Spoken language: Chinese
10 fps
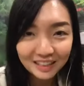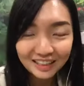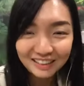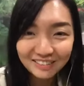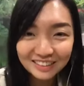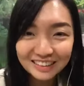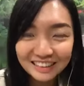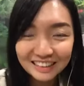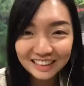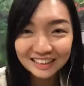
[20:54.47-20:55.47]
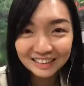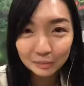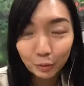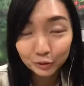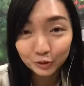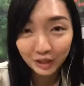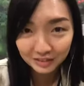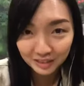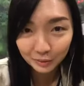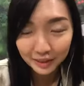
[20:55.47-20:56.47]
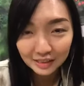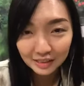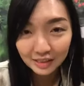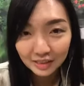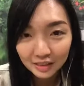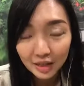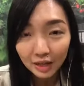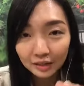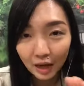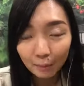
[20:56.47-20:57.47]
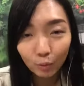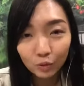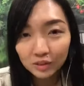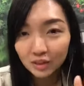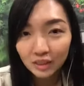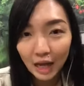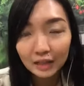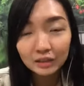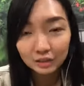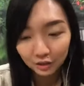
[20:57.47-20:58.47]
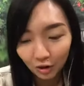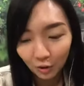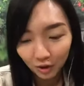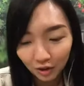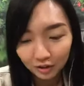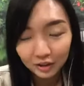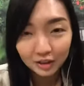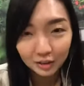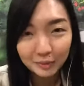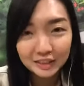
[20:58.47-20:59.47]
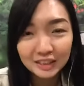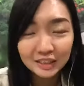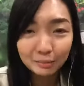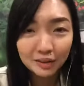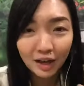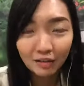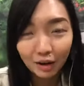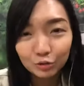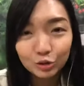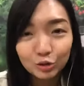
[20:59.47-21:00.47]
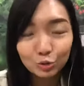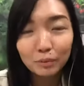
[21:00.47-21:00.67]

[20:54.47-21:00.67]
我的今天的直播就到此为止。当博士来的时候哈，你们请你们好好去准